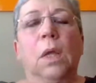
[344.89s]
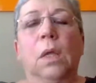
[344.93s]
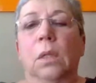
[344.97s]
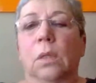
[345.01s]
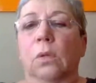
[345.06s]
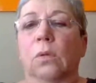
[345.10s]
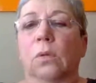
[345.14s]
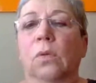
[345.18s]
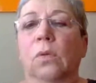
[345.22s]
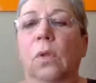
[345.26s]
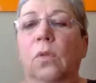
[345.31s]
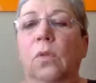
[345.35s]

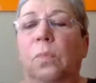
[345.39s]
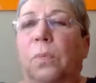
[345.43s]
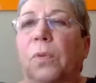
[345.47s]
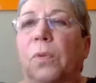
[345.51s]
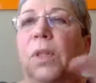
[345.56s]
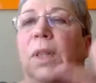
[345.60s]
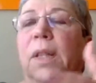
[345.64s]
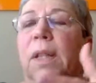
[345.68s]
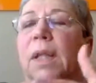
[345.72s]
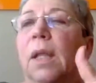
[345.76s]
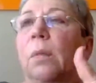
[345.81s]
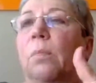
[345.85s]
Então, nós
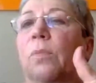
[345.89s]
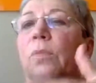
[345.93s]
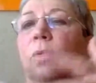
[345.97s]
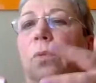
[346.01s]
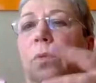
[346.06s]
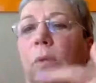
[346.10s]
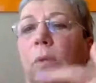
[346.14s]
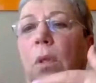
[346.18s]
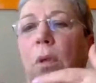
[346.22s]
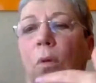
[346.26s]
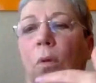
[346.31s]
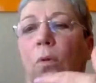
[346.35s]

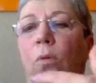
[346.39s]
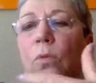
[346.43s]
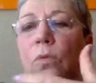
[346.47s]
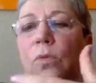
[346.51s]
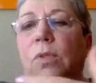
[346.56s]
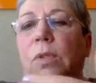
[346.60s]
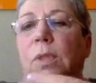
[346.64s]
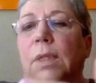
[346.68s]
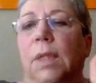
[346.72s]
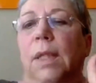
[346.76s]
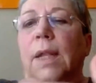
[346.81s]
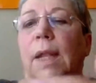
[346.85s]
podemos
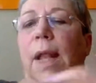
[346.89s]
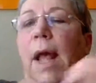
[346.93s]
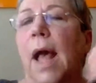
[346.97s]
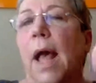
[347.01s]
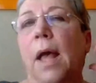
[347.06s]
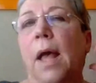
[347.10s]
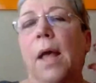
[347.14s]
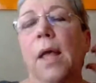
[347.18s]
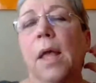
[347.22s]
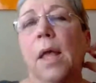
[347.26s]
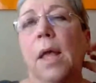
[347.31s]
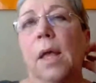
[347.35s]

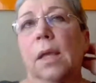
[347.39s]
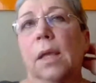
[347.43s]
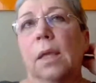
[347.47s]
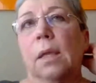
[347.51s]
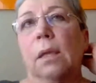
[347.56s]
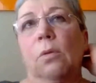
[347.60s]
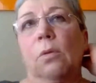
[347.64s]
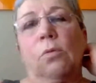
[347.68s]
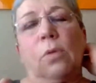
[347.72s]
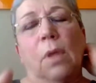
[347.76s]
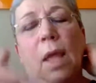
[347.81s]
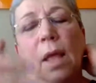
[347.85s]
considerar
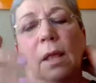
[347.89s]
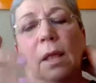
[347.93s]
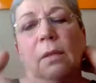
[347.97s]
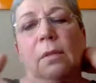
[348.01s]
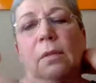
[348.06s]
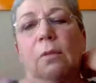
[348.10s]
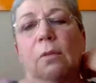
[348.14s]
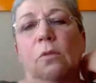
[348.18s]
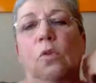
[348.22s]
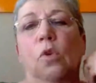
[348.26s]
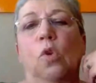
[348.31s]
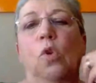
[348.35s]
que
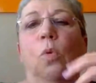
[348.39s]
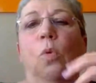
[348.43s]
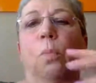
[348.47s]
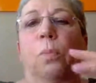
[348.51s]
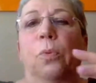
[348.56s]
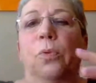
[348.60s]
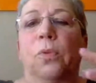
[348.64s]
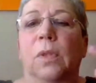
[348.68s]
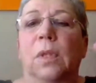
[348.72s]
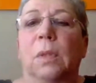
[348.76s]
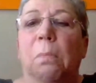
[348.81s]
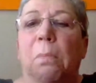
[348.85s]
esses
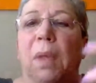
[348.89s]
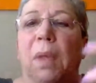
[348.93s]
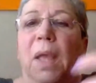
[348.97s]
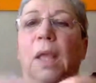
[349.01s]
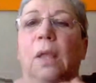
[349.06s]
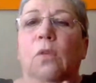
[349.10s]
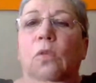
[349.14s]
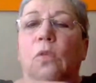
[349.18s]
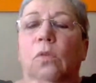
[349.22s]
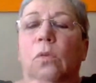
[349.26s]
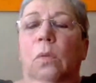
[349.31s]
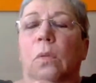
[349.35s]
grupos, se
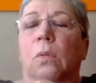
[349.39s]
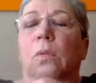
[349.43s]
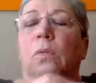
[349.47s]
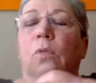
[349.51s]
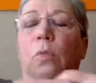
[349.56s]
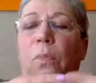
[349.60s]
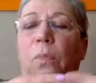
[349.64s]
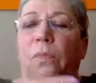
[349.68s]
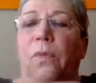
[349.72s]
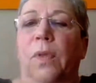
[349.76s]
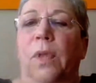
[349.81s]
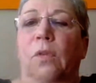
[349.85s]
bem
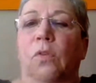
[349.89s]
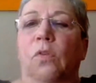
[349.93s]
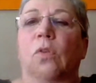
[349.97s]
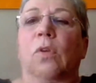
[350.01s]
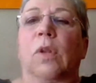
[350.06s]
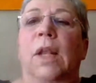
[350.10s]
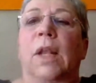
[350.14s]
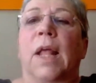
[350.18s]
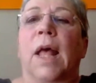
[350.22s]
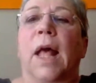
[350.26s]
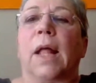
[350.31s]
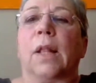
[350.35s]

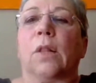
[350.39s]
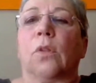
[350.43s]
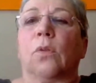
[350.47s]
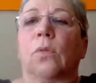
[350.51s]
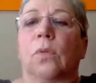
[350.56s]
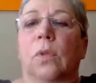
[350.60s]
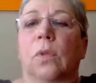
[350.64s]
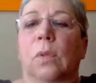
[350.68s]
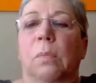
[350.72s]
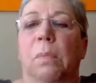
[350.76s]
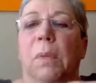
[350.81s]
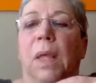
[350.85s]

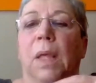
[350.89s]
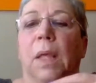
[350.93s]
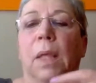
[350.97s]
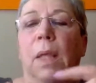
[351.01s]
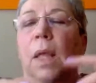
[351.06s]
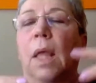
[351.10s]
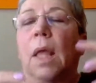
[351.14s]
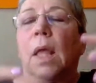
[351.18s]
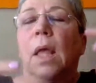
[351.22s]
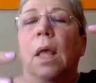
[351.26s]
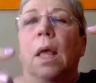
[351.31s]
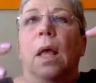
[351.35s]
subvencionados e
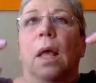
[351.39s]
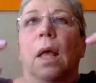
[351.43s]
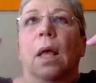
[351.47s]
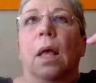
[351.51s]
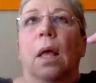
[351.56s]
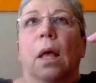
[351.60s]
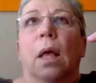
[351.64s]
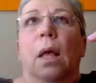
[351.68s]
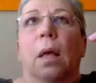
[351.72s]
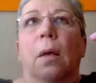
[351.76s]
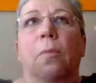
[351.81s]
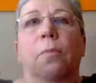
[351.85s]
bem
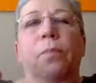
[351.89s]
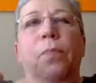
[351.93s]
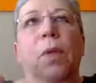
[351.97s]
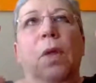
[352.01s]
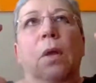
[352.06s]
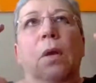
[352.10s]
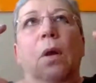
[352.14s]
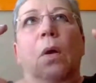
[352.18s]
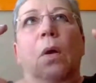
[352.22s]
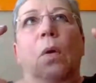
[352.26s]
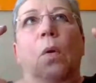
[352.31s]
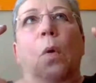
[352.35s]
é,
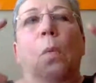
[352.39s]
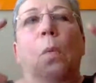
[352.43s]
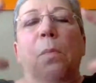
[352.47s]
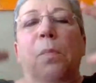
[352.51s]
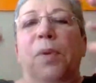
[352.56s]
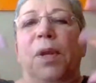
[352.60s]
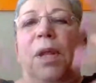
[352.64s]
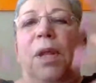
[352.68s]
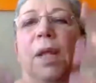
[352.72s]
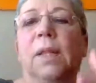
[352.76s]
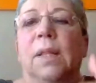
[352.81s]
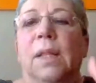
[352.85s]

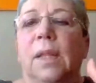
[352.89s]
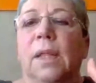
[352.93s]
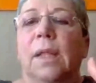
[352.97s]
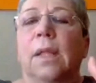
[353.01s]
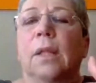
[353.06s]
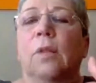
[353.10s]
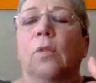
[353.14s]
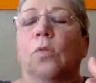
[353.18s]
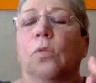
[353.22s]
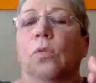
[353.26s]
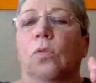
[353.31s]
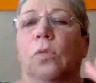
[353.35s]

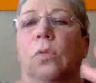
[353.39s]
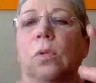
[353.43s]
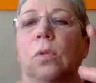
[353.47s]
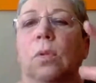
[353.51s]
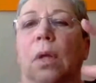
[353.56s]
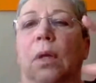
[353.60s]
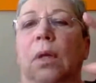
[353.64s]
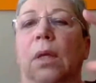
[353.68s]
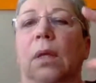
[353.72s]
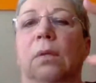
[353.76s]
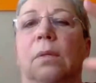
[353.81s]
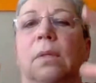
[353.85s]
compreendidos
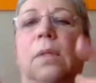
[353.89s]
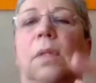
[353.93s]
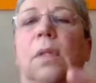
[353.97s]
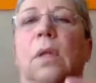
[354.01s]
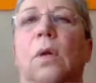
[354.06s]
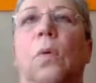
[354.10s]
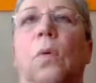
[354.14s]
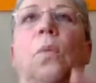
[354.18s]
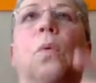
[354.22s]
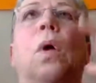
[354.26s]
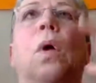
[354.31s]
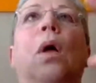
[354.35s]
na
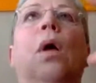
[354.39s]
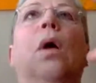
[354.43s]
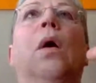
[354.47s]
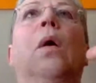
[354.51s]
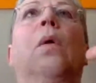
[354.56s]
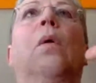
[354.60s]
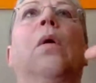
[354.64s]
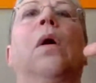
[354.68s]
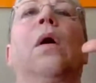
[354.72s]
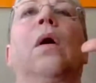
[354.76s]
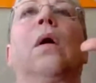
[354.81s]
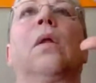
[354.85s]
questão
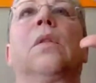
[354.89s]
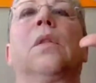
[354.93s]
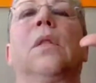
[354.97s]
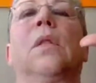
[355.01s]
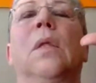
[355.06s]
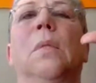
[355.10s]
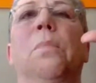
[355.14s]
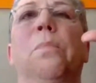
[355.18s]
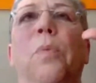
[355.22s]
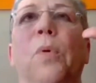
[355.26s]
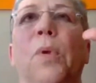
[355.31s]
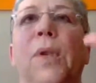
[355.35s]
uh,
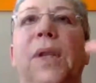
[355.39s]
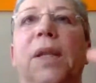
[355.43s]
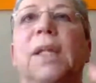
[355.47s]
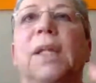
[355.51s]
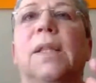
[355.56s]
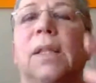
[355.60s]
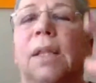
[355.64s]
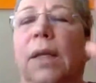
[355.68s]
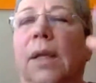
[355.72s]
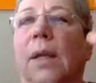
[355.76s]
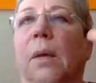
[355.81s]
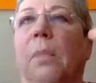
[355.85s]
de
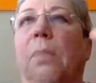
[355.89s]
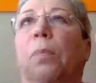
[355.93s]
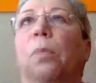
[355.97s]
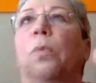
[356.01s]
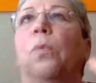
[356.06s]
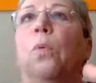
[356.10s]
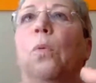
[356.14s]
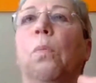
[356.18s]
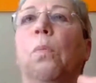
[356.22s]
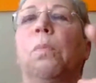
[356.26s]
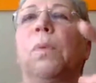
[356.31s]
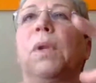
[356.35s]
política
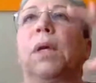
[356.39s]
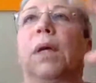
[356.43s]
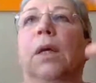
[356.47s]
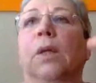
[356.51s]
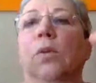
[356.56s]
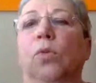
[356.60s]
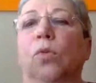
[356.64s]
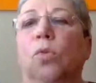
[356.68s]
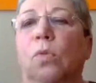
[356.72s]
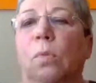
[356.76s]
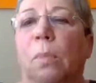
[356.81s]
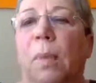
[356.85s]

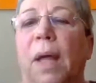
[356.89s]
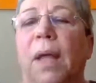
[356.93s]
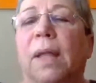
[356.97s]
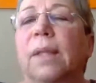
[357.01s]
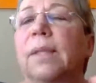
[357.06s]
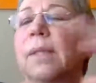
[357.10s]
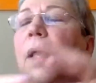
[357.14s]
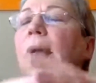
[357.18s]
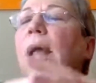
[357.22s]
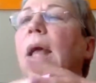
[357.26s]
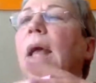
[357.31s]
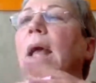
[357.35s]
pública, tudo
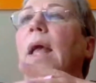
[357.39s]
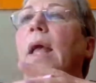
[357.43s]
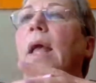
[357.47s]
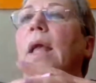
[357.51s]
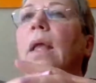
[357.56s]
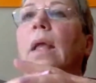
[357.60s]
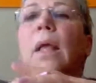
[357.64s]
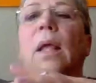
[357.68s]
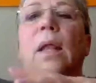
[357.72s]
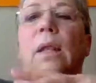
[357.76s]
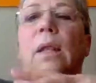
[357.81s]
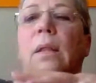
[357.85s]
mais,
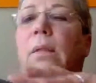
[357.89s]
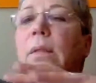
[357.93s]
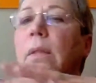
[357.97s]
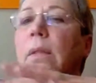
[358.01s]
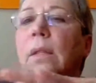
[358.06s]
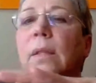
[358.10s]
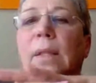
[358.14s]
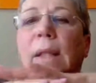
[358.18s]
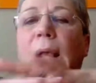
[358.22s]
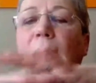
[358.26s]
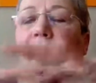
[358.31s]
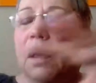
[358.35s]
é, eles
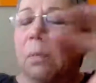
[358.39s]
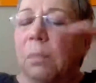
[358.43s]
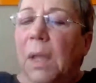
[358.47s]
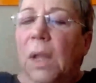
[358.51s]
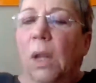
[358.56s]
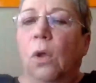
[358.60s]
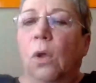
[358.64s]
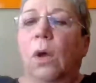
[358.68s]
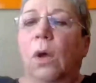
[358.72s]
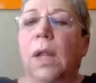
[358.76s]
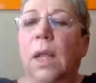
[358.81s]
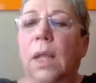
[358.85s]
se saem
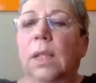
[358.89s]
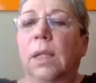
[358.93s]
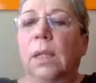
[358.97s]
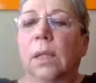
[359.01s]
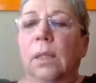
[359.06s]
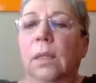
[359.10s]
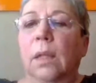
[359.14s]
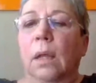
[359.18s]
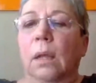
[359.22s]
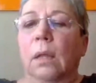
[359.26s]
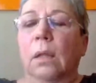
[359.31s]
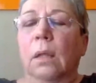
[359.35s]
melhor
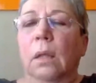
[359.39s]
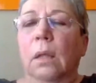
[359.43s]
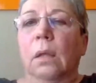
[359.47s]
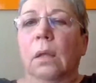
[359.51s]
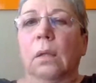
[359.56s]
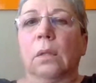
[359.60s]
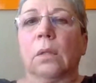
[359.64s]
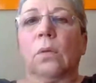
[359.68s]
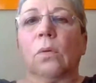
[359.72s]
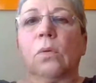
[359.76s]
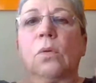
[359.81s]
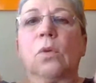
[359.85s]
ainda.
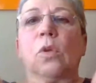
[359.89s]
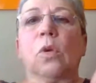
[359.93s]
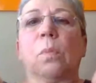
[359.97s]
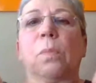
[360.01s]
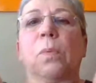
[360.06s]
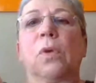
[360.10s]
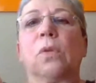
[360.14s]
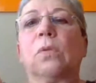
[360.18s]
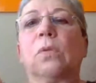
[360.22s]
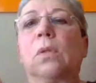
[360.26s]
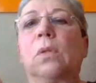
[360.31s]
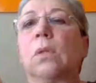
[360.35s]
Então, o que eu
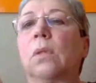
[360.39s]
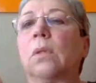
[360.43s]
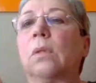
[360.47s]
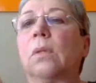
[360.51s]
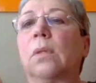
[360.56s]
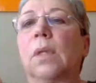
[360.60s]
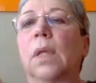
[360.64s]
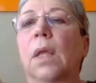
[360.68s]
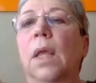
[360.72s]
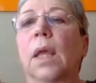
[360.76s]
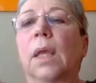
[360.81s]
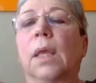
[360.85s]
posso te
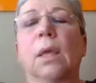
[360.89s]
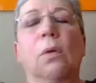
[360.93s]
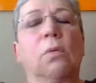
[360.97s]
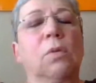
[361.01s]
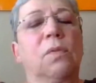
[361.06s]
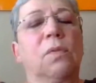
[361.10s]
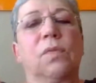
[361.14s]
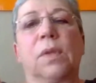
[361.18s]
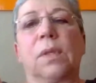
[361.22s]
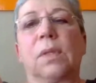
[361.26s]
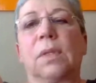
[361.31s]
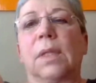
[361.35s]
dizer é que a
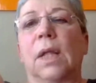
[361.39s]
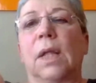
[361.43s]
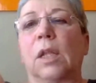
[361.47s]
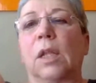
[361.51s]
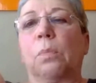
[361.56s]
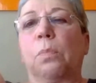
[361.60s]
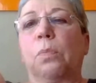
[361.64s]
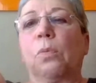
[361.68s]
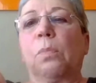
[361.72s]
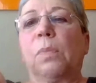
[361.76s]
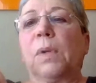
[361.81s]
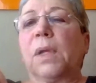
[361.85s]

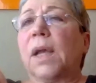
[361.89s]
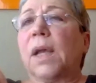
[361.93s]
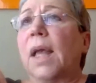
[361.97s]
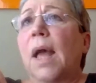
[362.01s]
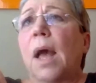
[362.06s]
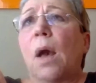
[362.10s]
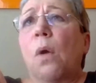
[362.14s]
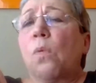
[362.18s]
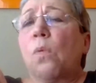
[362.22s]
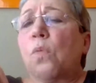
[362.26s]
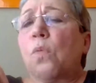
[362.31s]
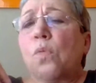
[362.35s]
universidade pública é a